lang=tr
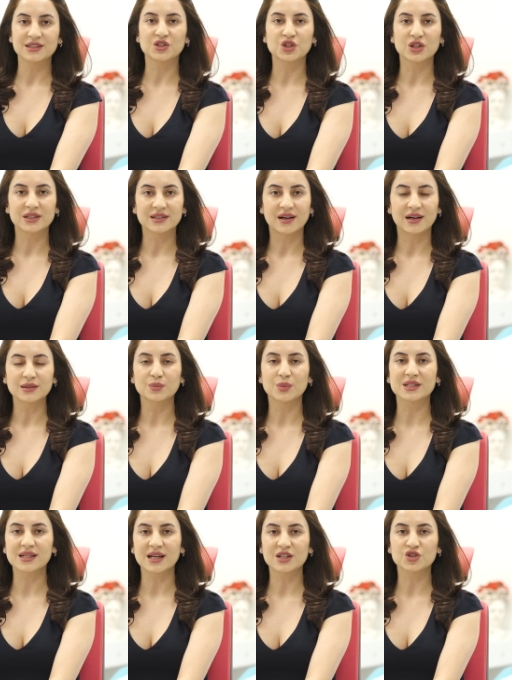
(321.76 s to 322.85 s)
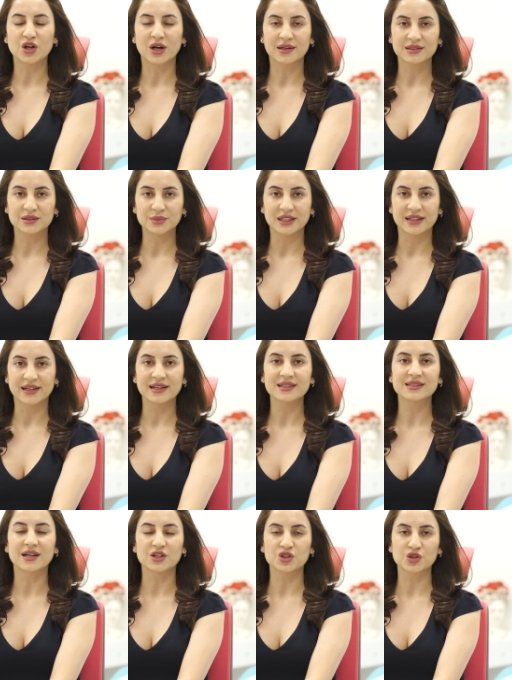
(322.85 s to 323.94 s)
dışarıdan masaj yardımı ile
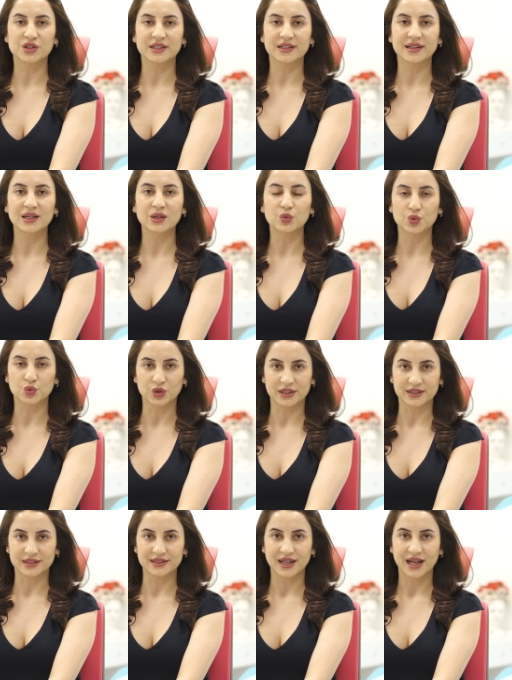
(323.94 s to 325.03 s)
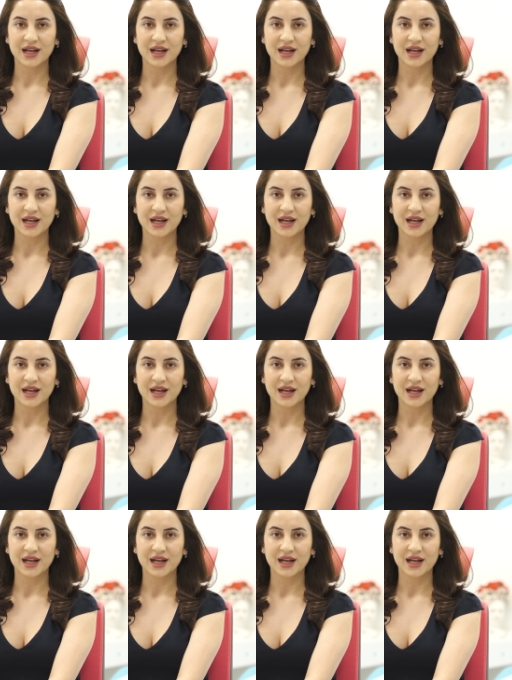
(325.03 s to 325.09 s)
saçlı deriye uygulanır.